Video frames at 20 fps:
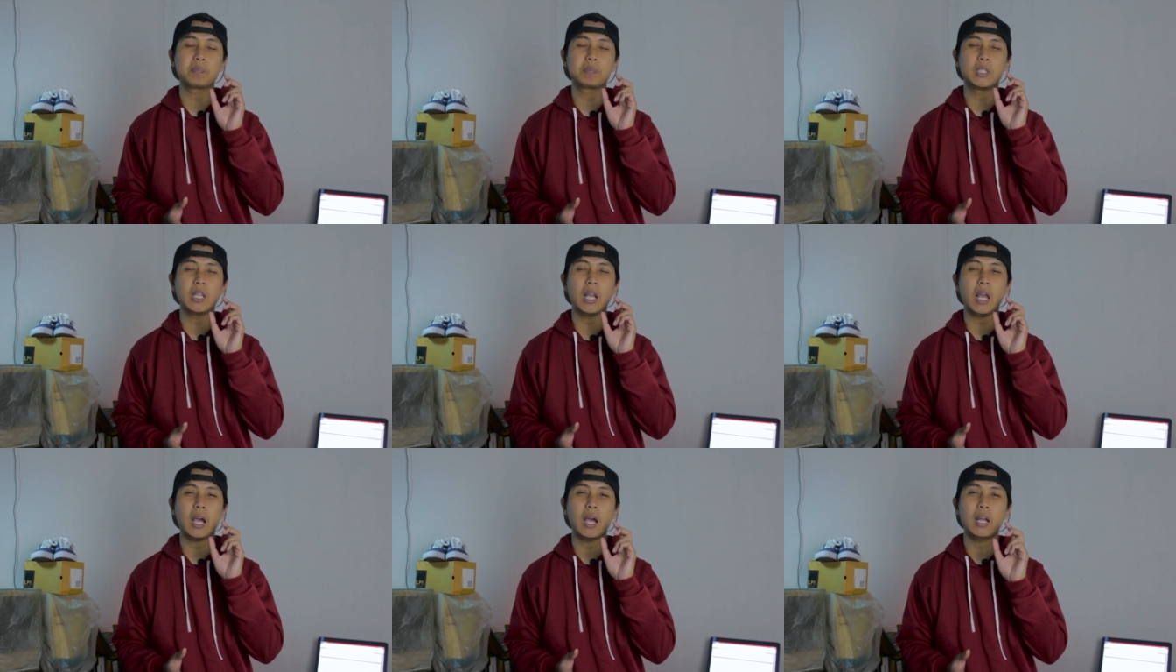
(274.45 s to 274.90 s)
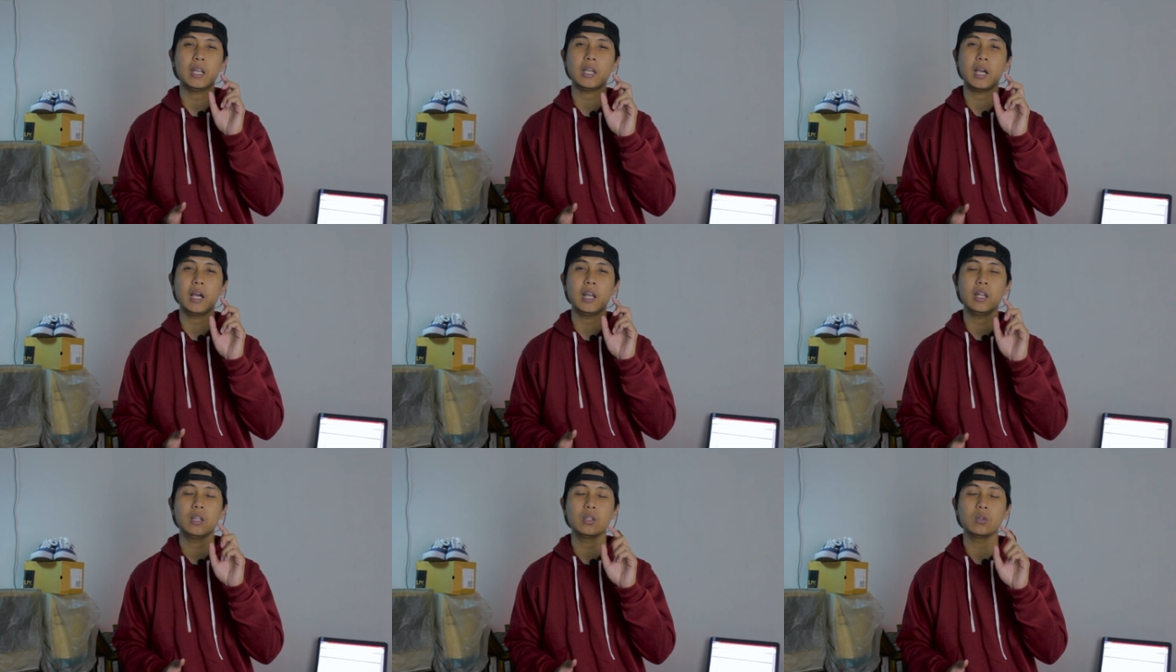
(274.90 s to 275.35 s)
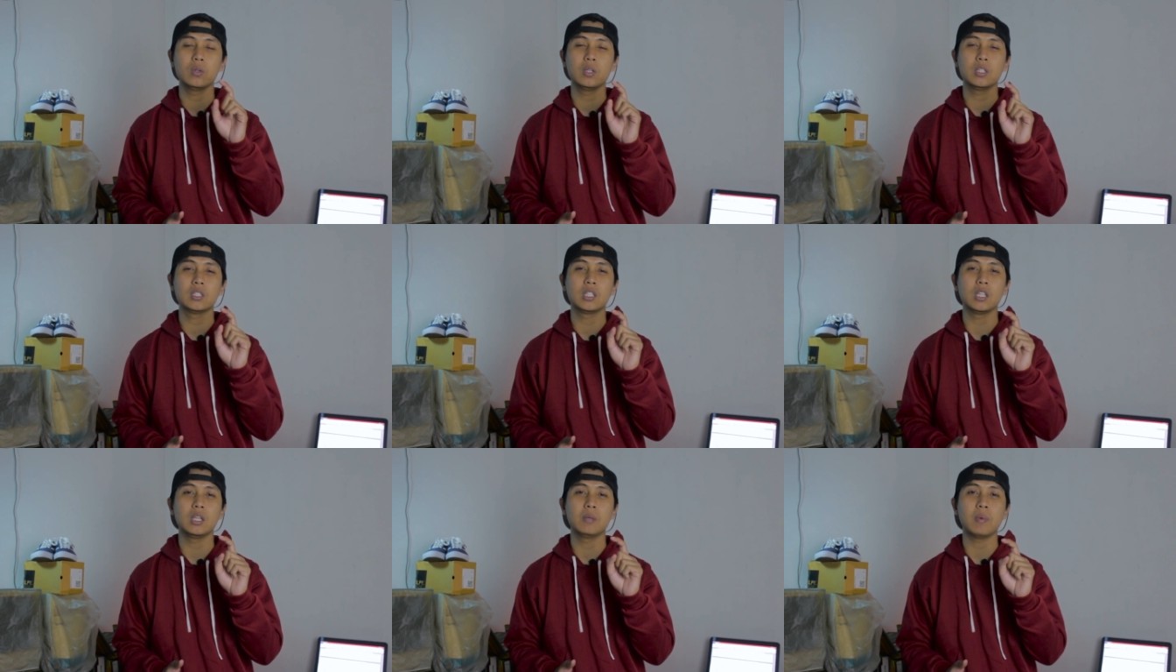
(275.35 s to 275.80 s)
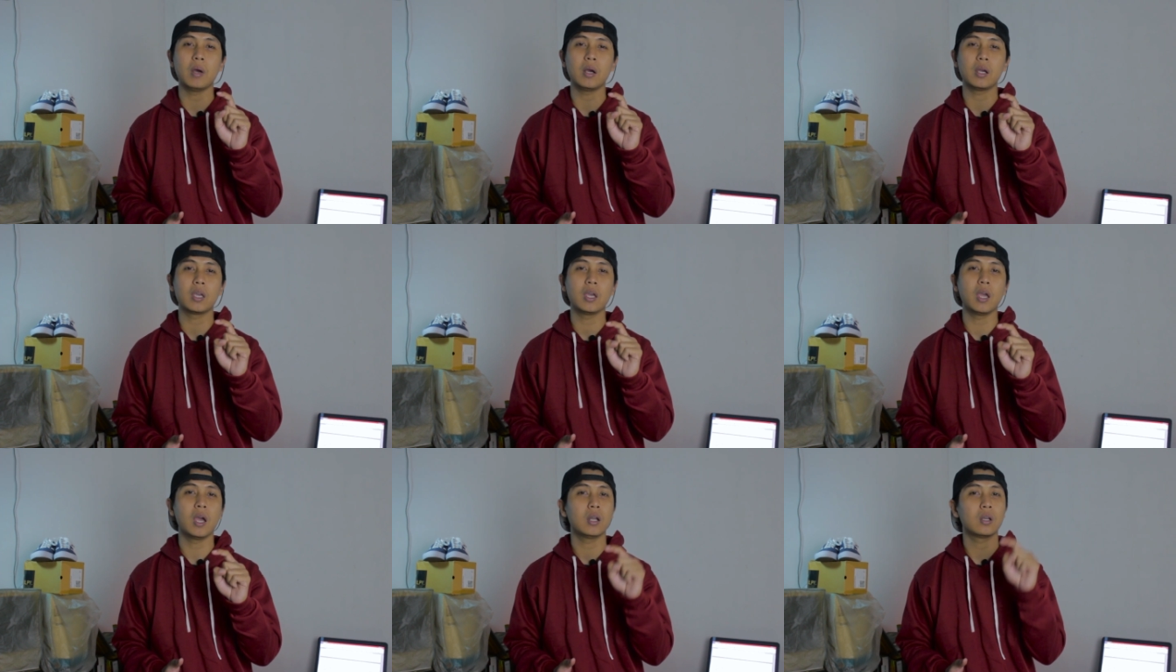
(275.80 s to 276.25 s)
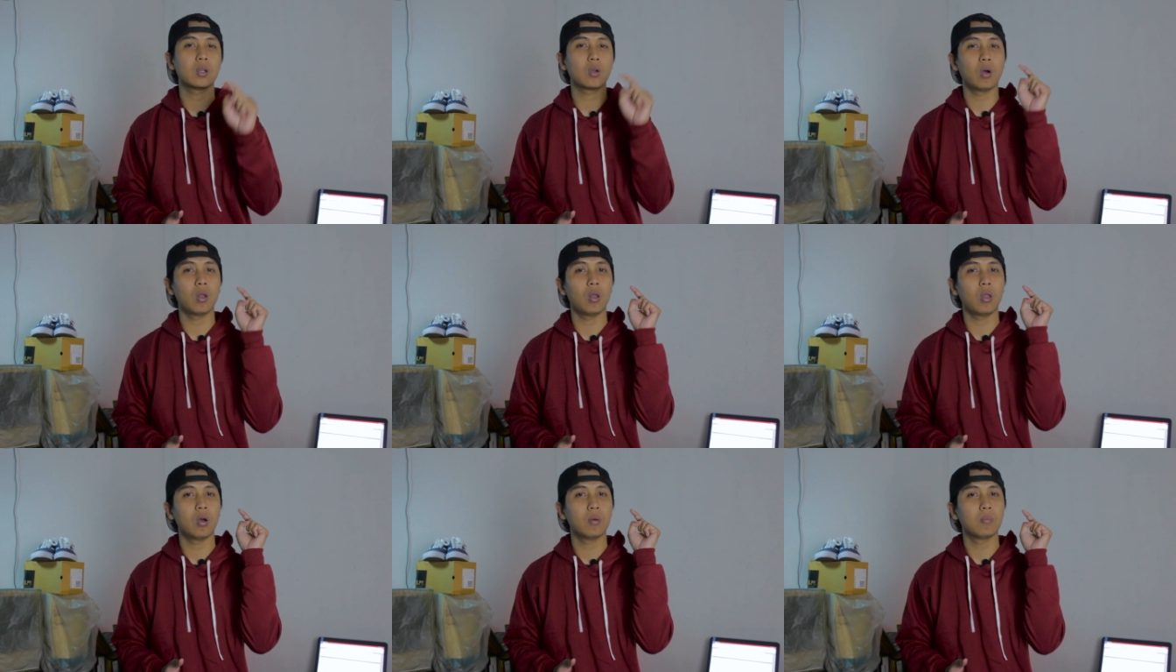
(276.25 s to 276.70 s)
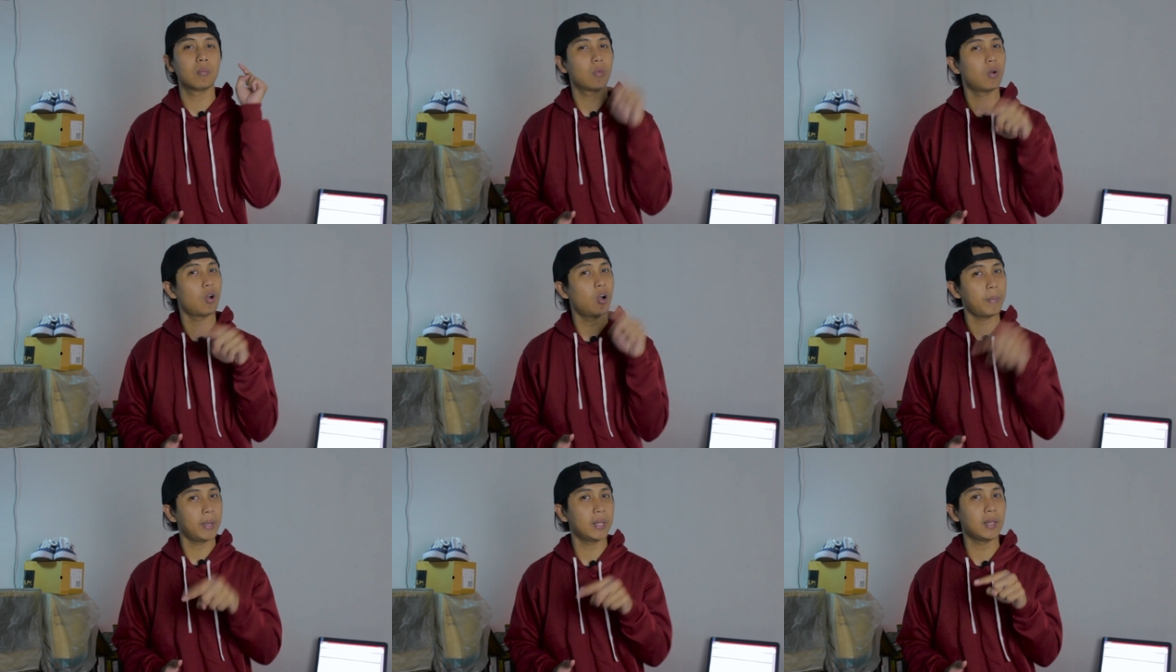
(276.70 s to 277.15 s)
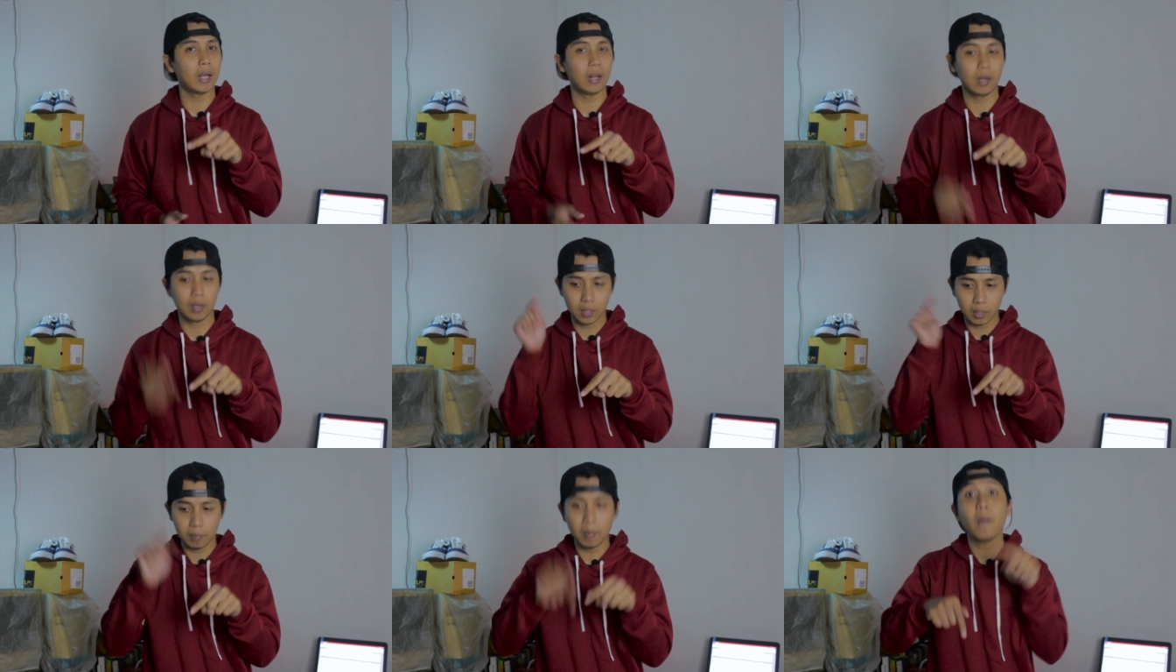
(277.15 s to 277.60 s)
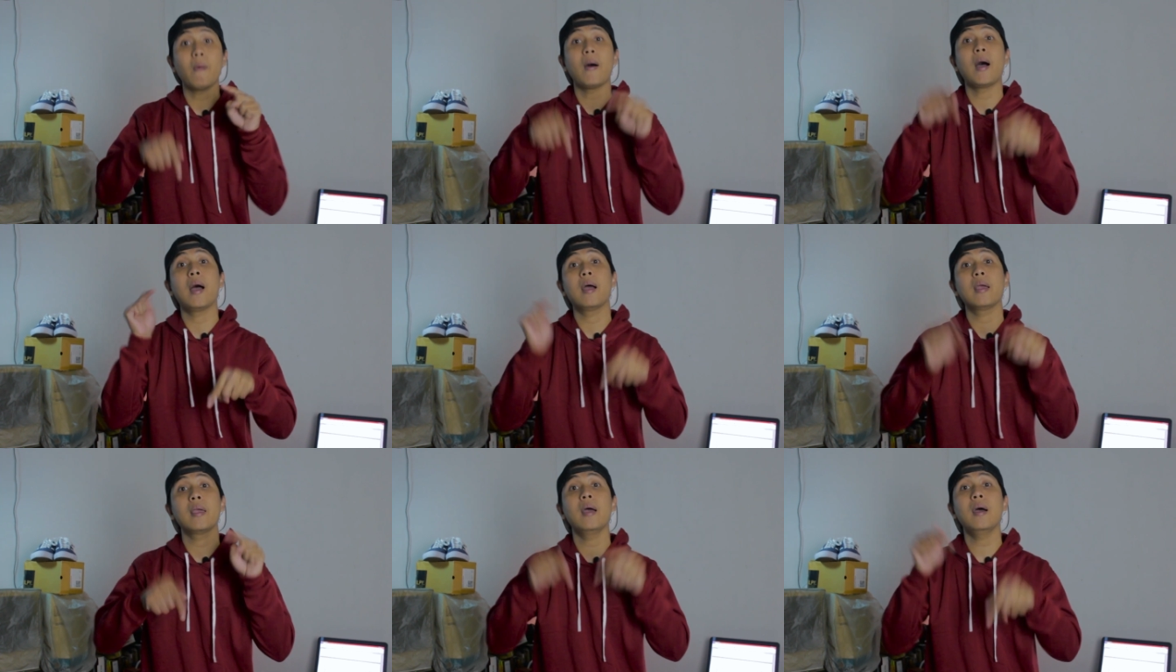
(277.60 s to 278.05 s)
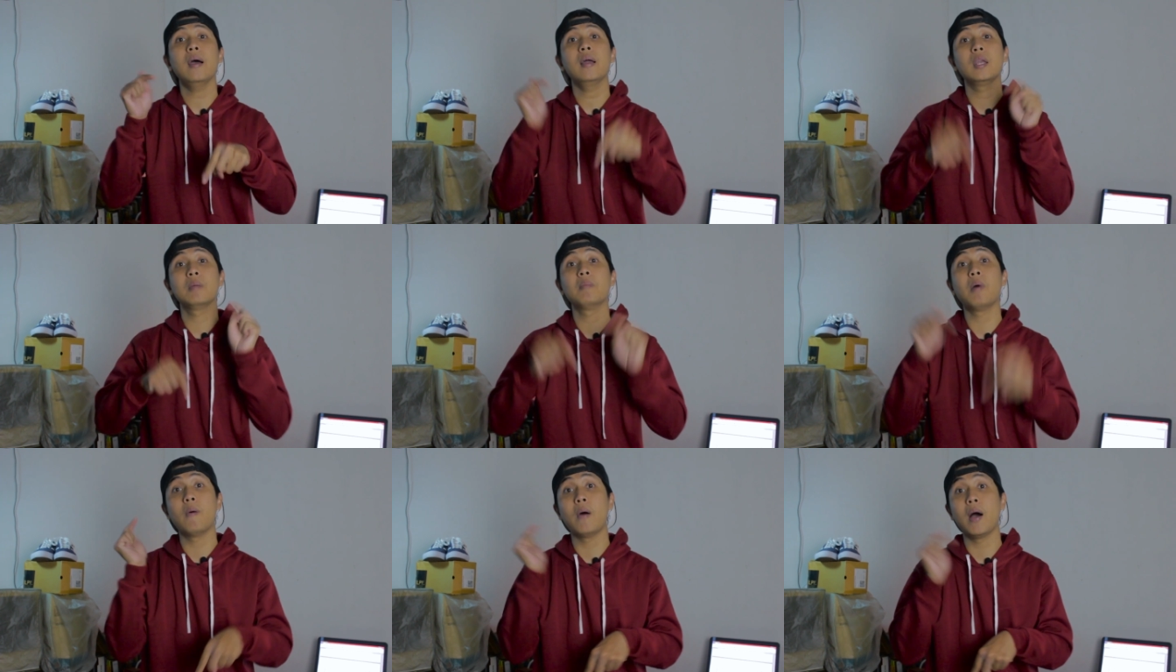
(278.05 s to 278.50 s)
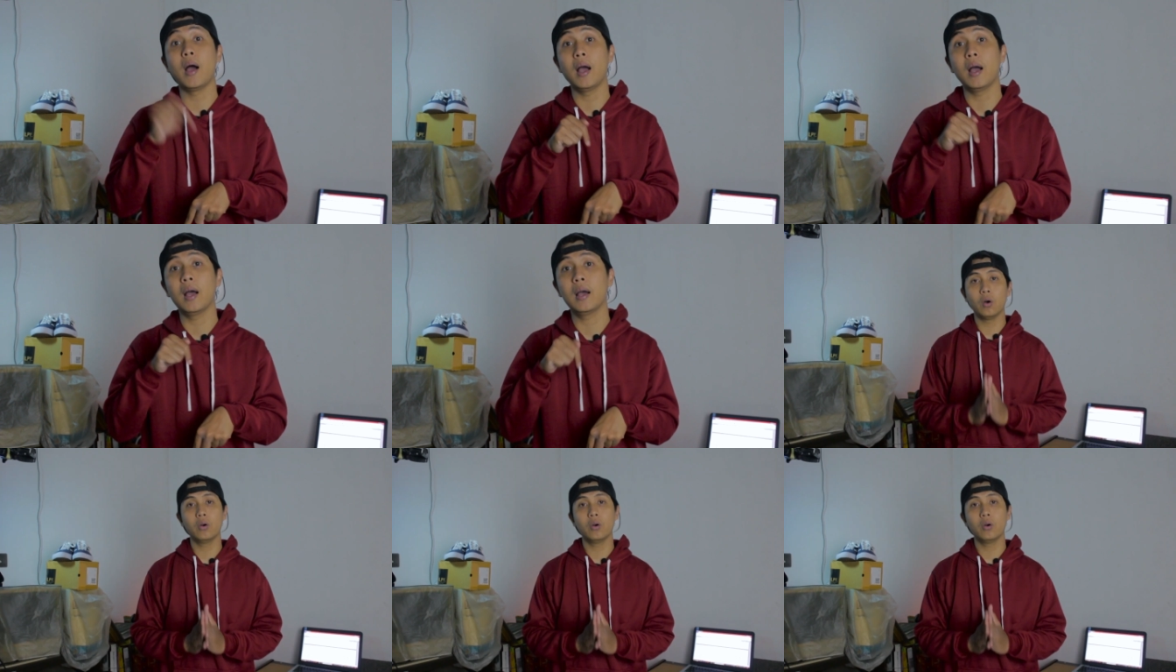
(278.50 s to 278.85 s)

silahkan kalian tulis di bagian kolom komentar di bawah ya, di bawah.